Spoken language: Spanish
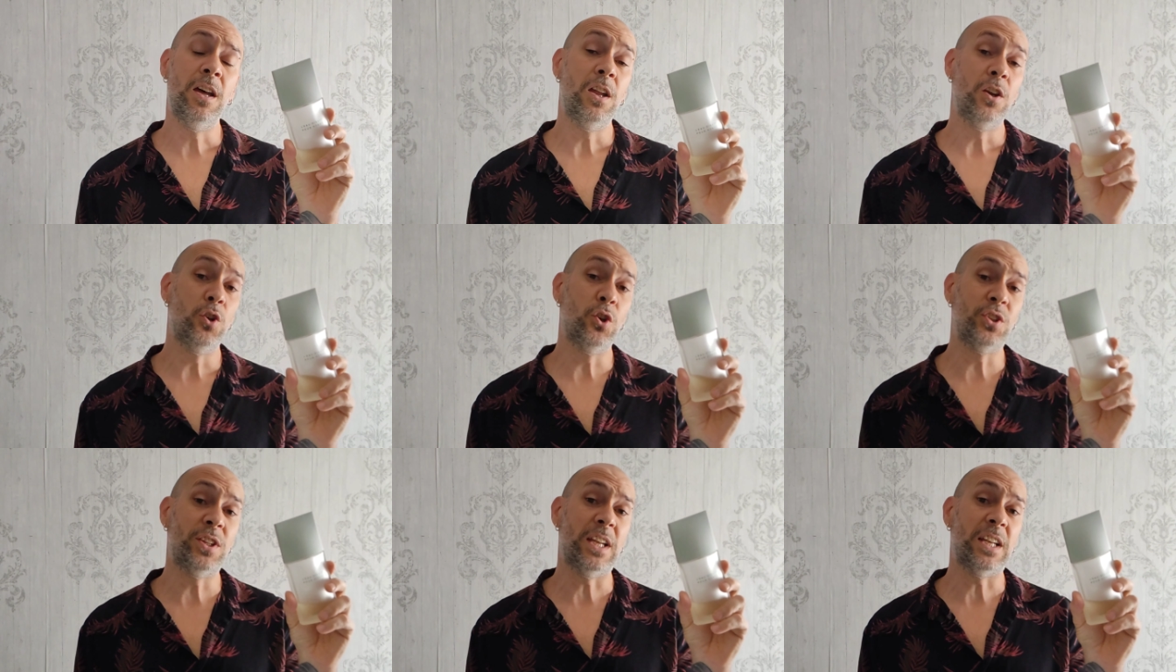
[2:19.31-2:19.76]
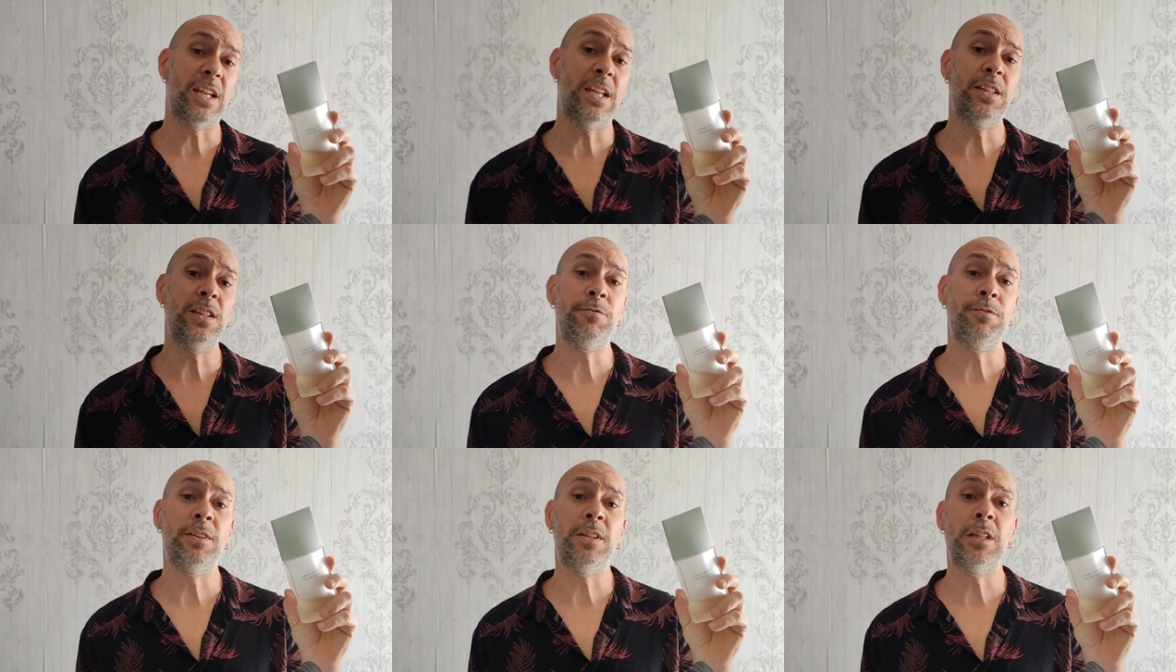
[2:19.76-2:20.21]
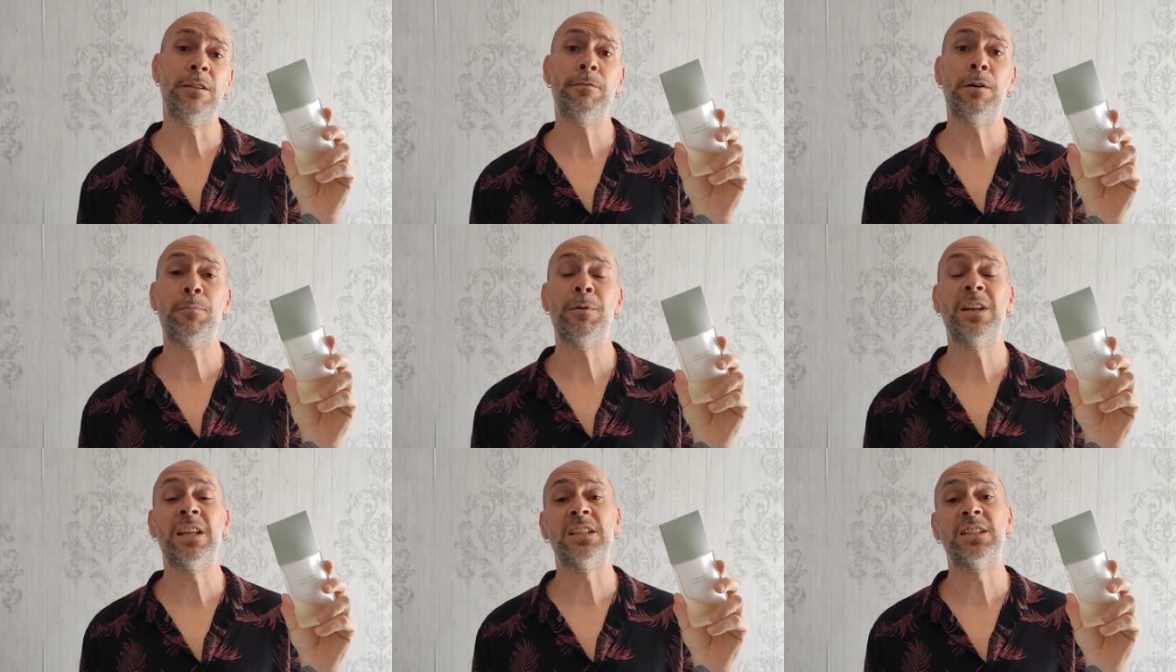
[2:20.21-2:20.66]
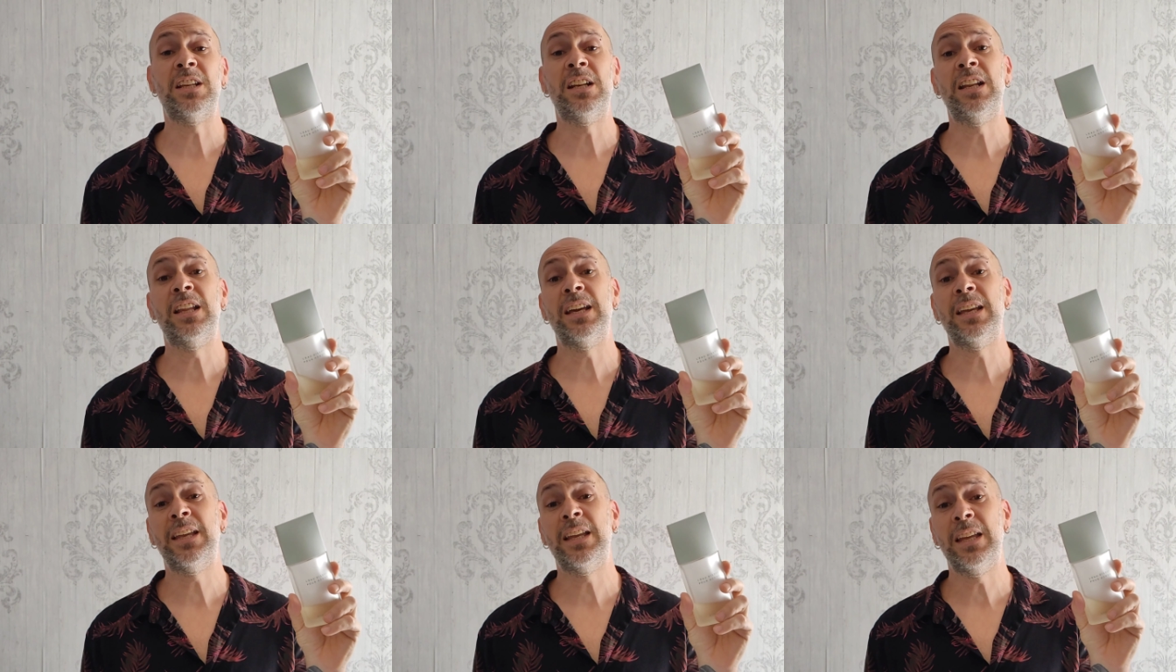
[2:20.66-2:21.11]
Notas que en definitiva van a ser
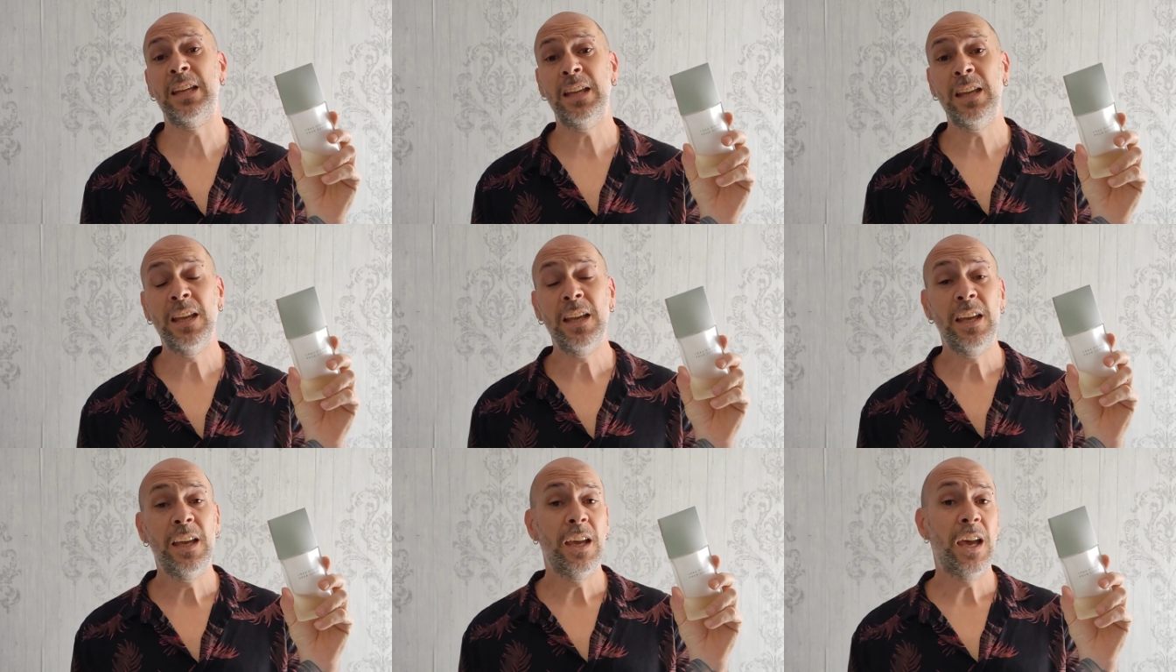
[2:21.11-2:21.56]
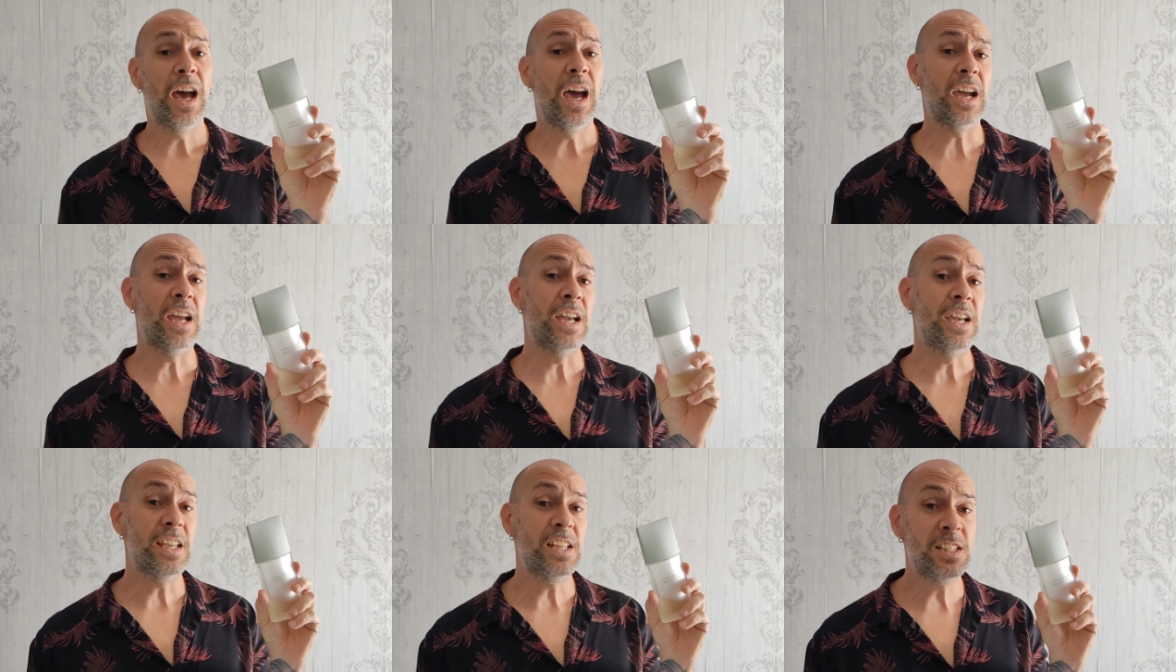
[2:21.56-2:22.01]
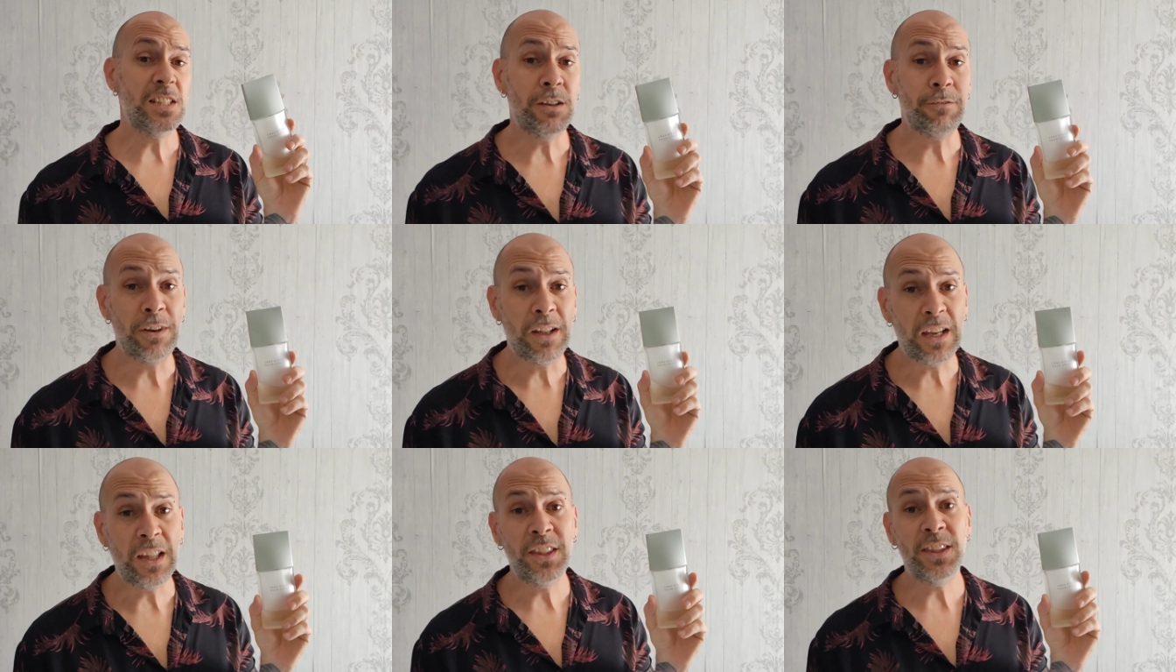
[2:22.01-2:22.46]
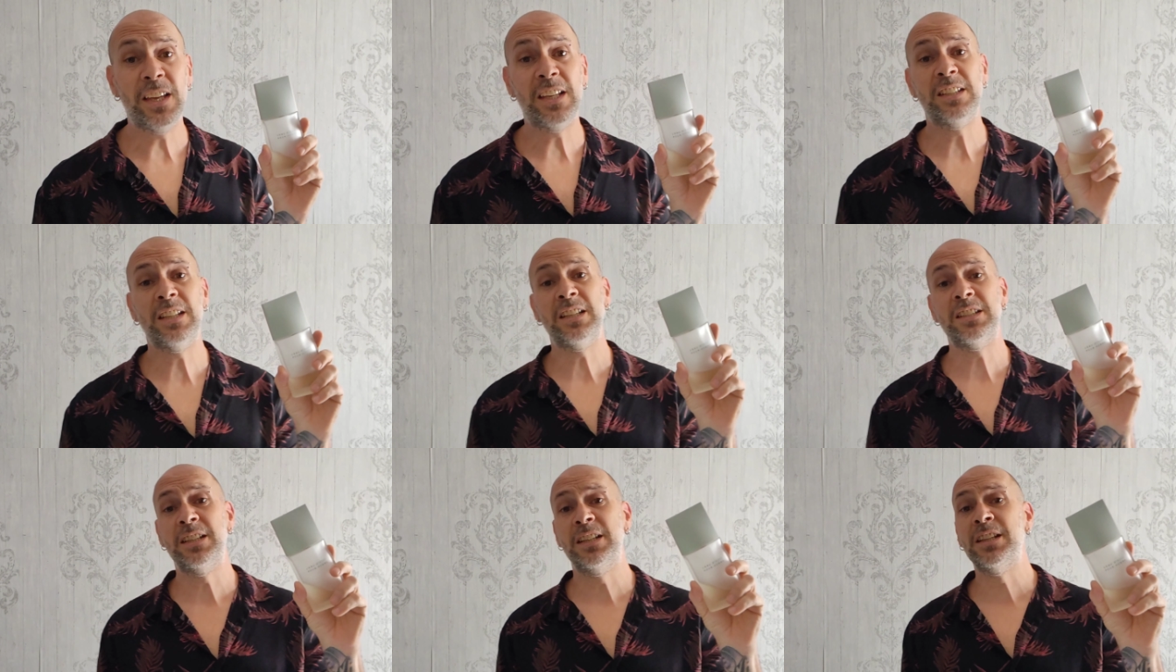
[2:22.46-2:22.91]
las que hagan que esta fragancia
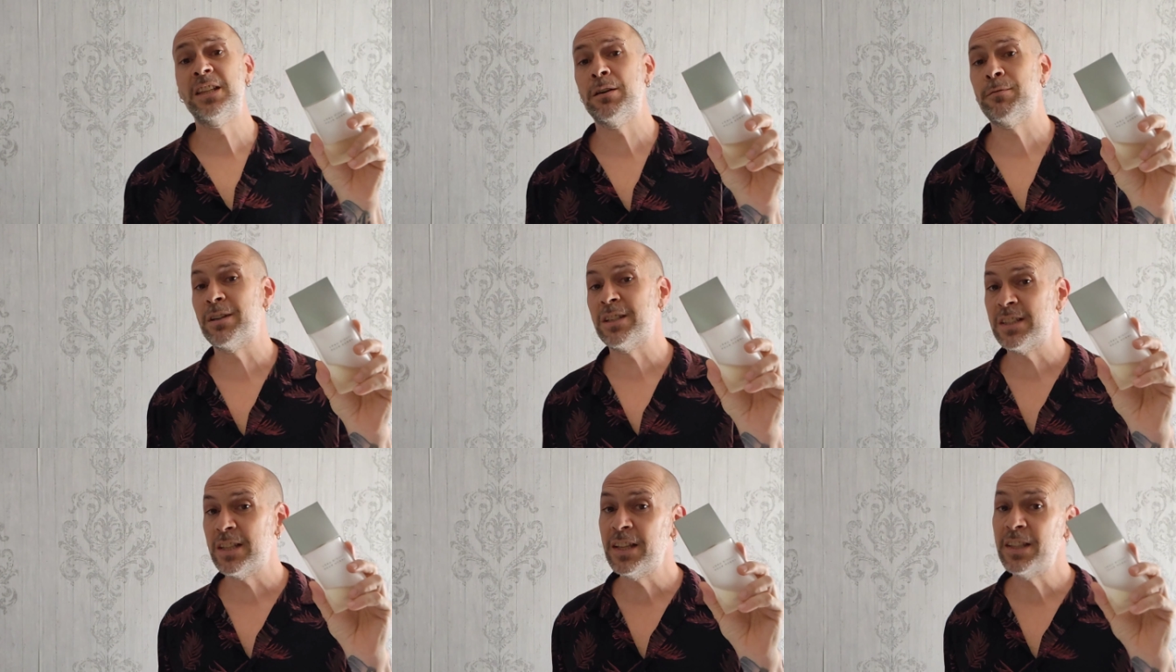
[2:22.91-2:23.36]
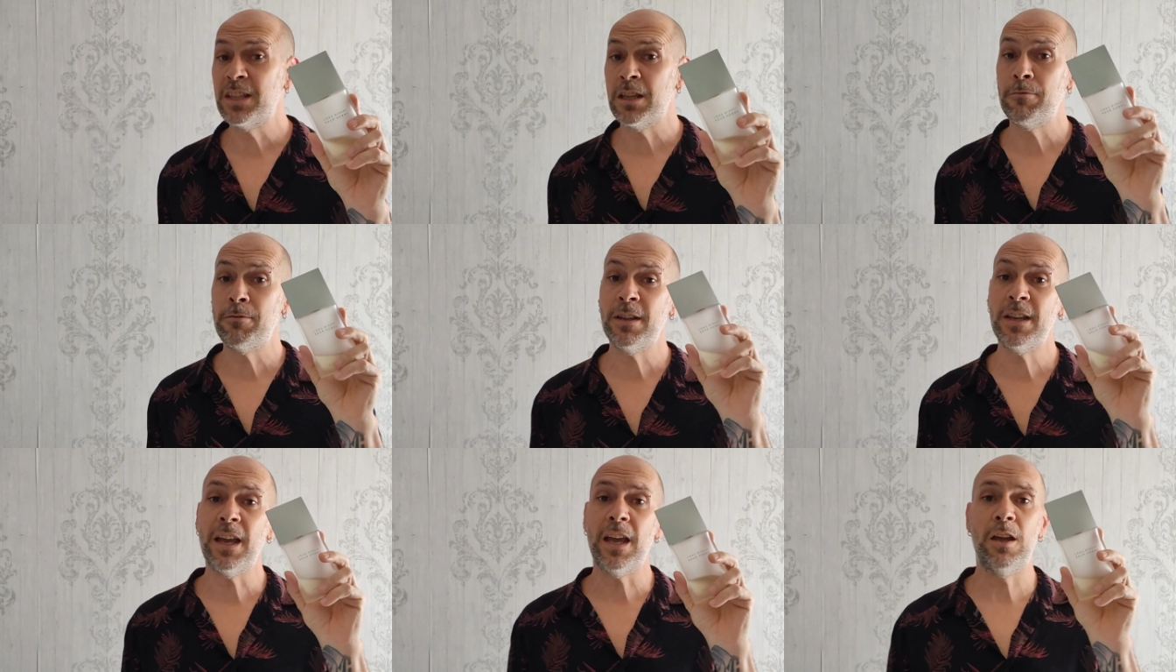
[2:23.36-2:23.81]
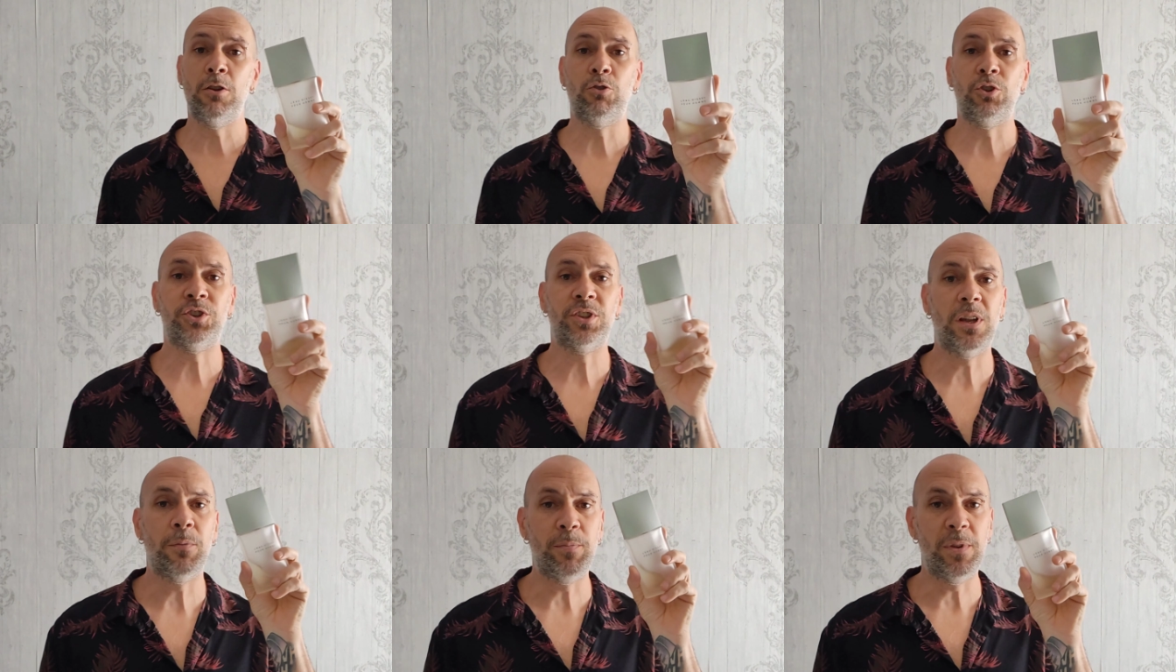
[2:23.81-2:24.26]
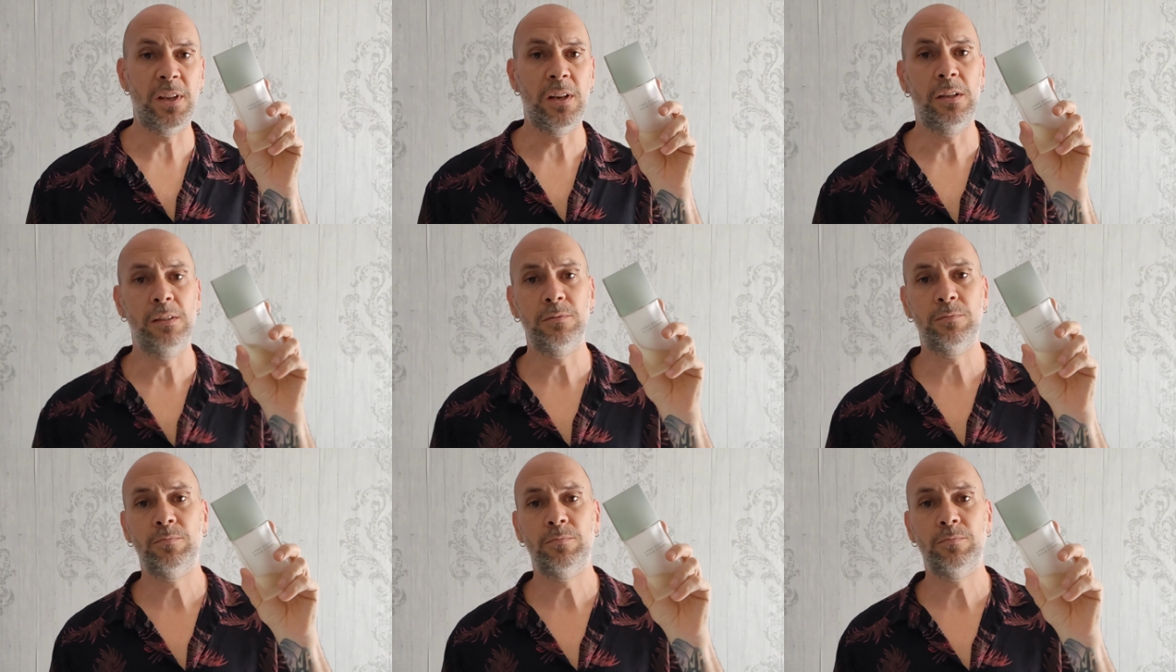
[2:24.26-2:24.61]
se asiente bastante bien en nuestra piel.